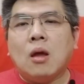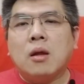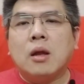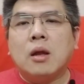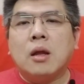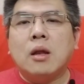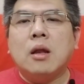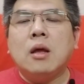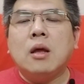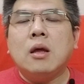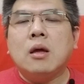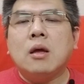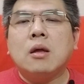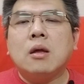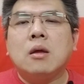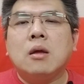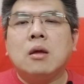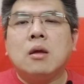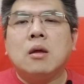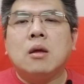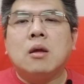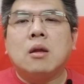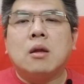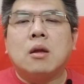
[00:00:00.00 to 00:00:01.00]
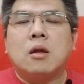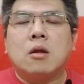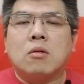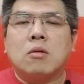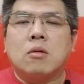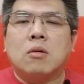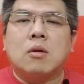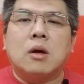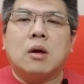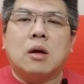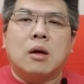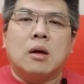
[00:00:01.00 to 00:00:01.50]
那另外你
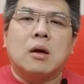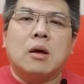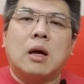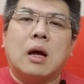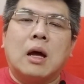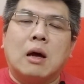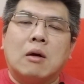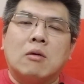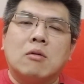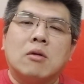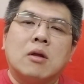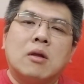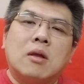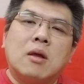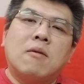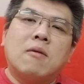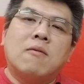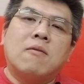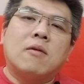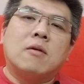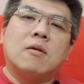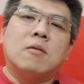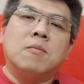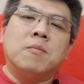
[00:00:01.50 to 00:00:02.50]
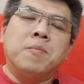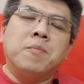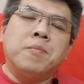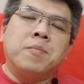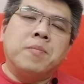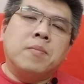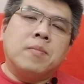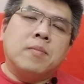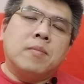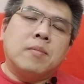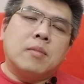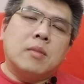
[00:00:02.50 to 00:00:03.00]
说啊好的地方，
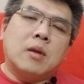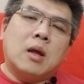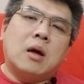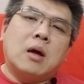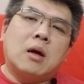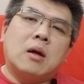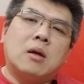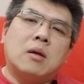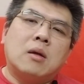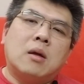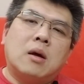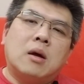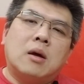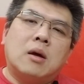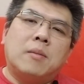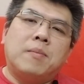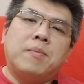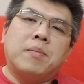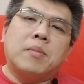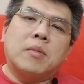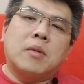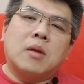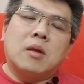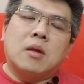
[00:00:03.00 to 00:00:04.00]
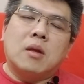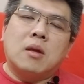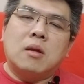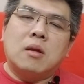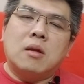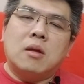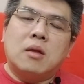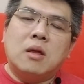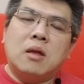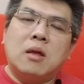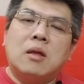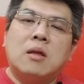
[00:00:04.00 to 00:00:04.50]
它啊
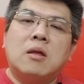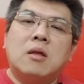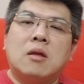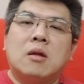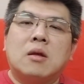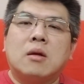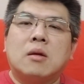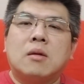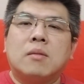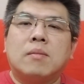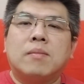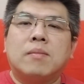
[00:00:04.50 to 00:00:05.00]
新的。